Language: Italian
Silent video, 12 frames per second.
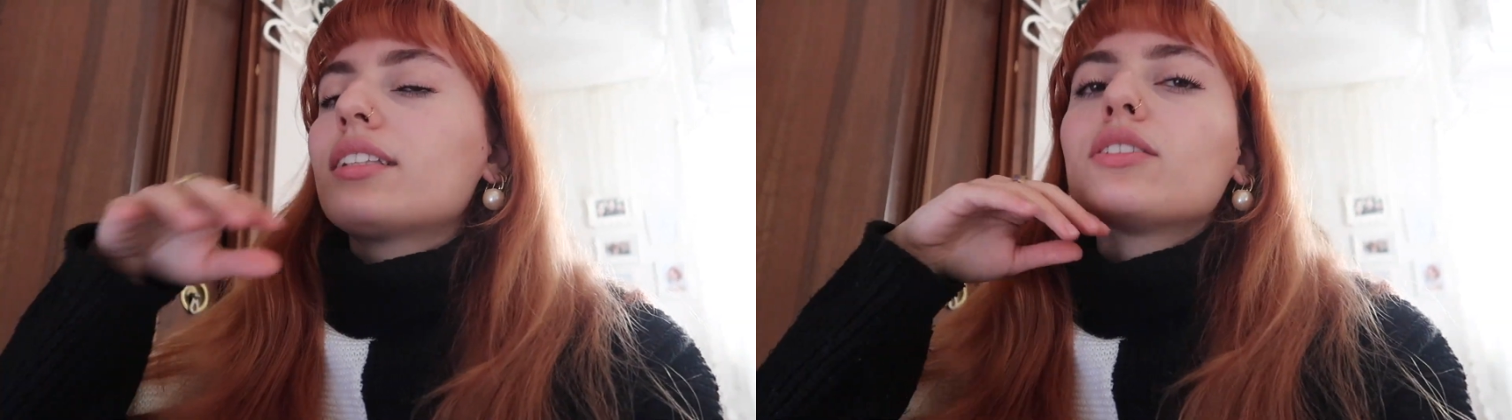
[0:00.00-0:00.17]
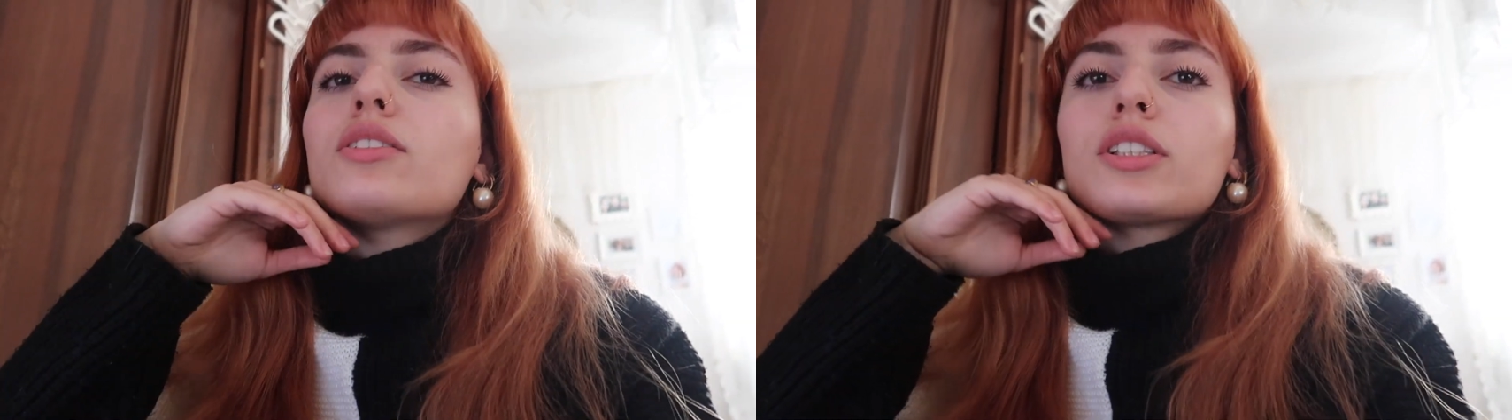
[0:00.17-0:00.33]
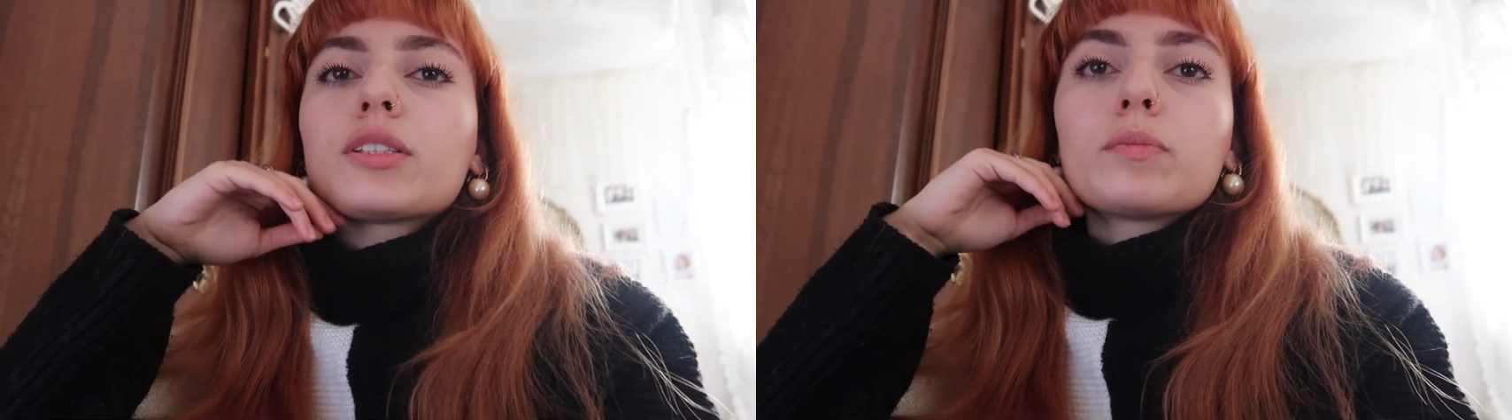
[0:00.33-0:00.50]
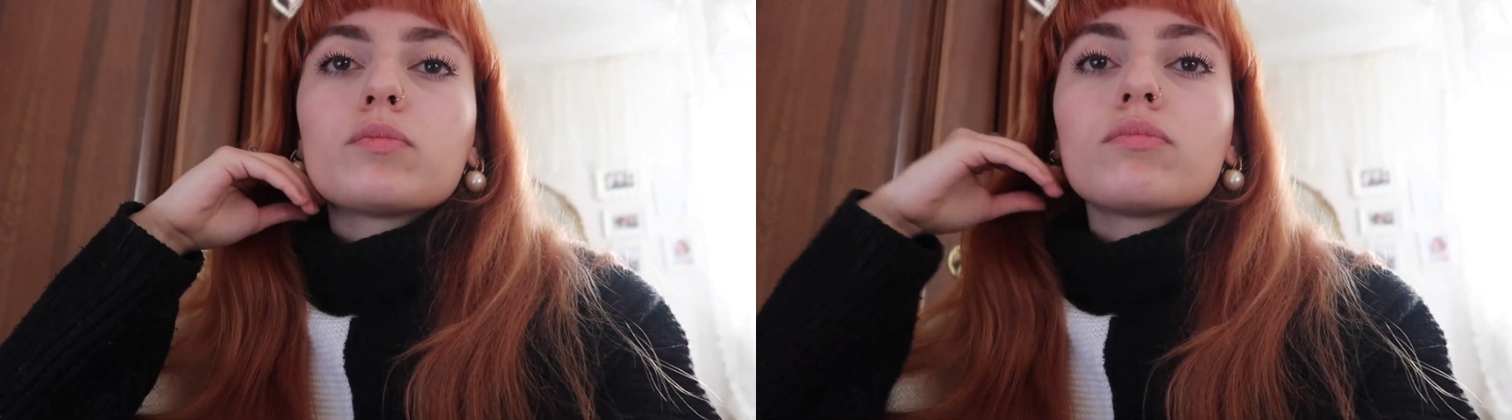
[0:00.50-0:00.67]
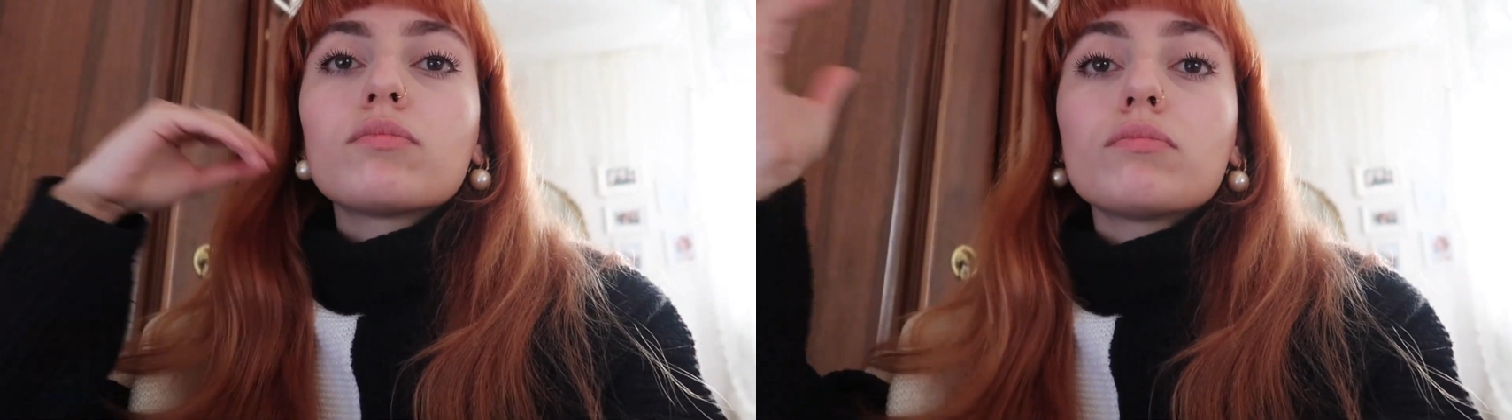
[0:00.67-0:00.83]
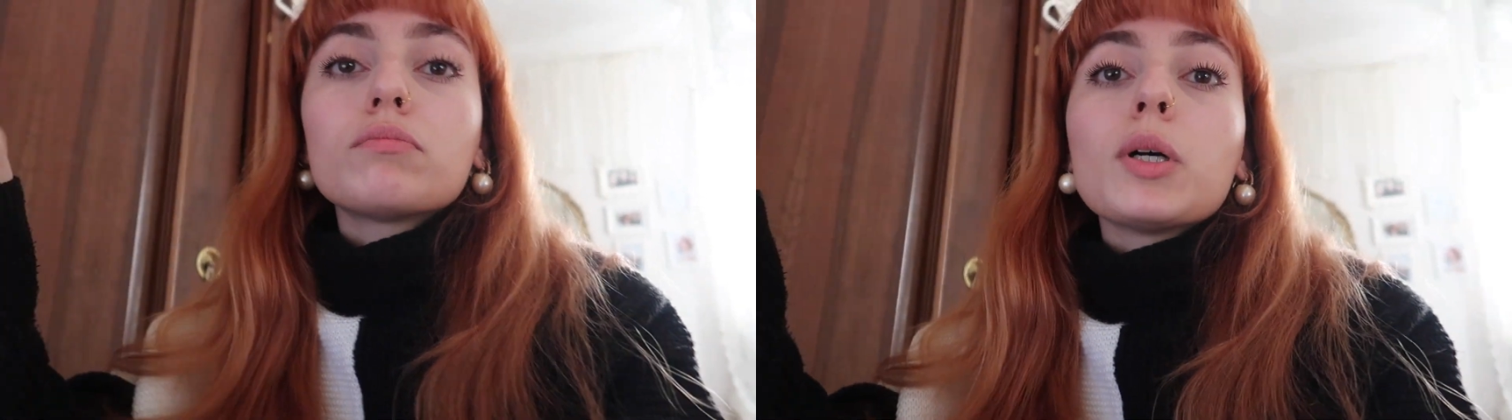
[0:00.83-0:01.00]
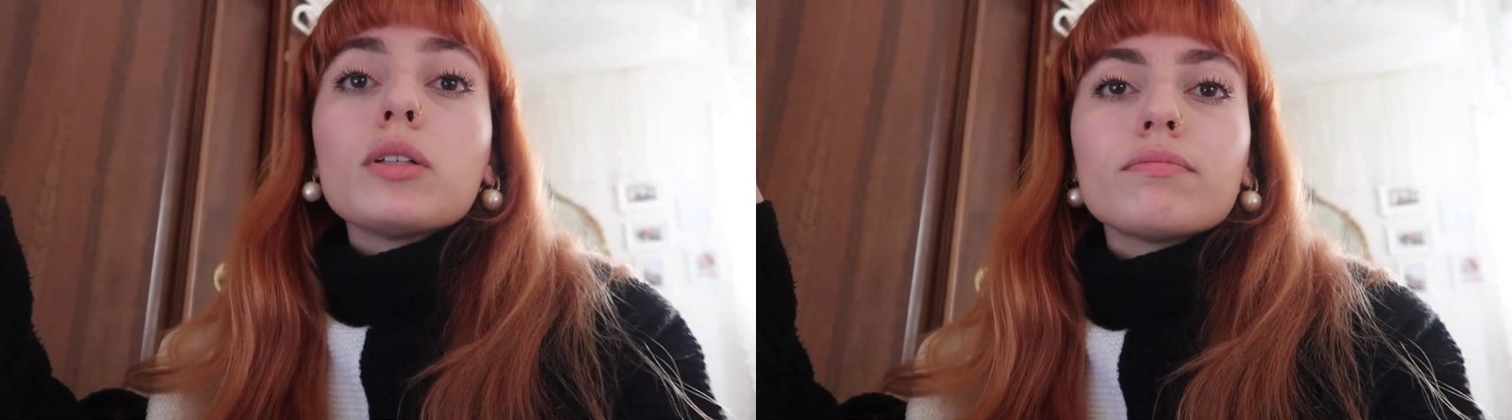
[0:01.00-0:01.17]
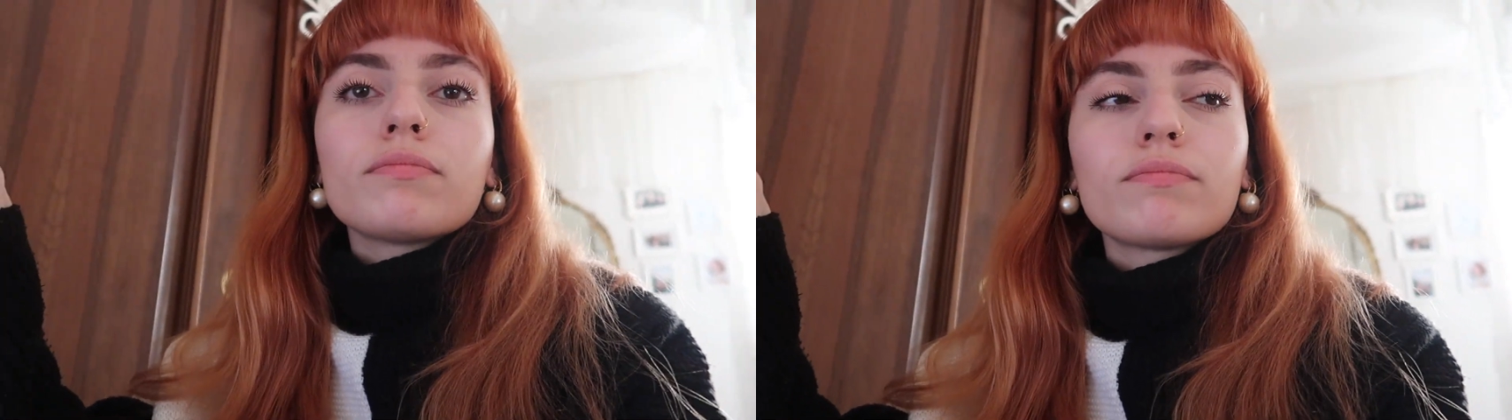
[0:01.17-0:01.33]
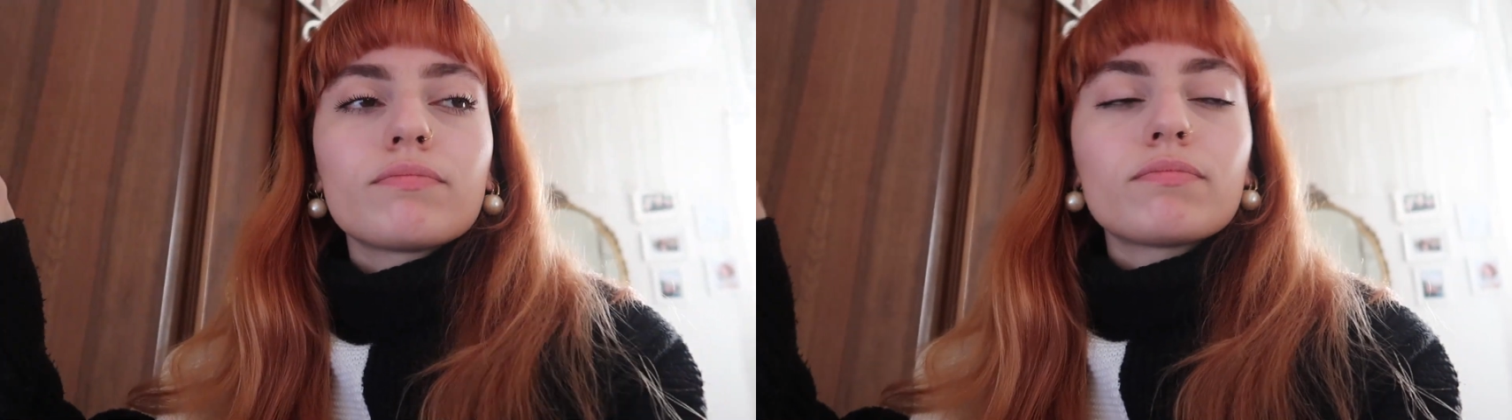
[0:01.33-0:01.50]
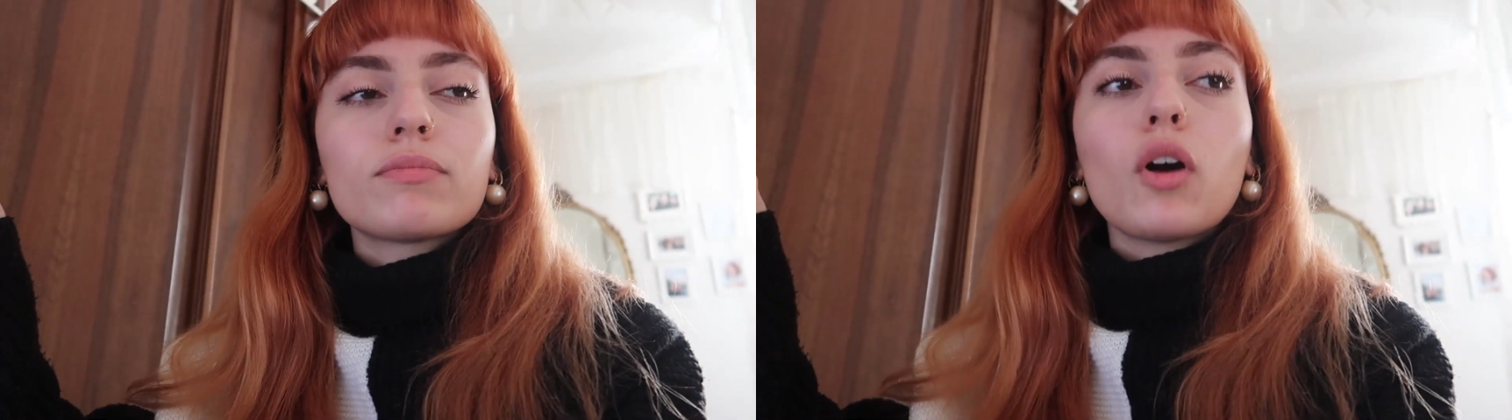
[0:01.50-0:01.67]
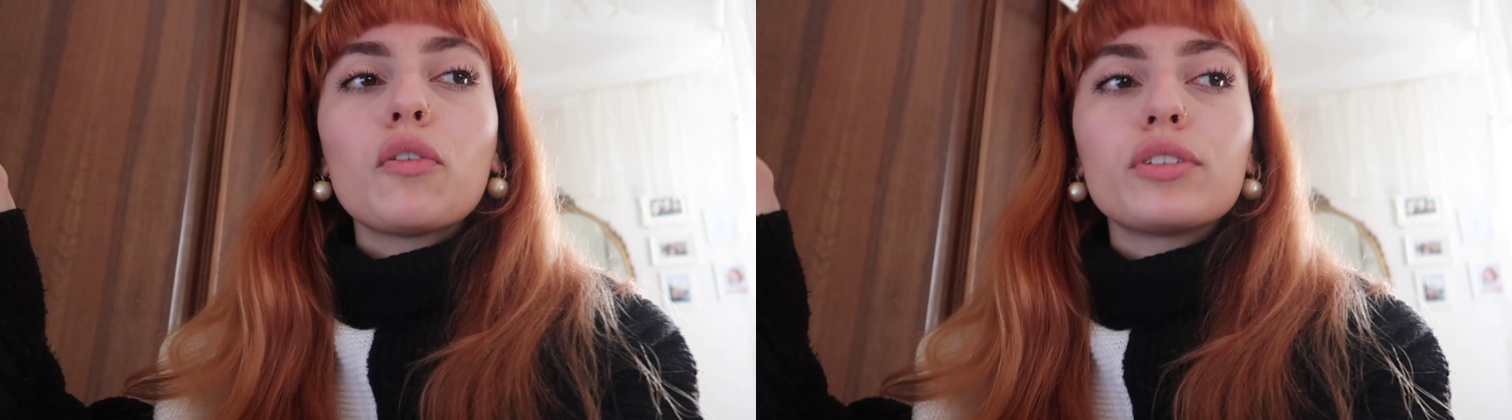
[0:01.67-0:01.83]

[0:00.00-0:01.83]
Io boh, ho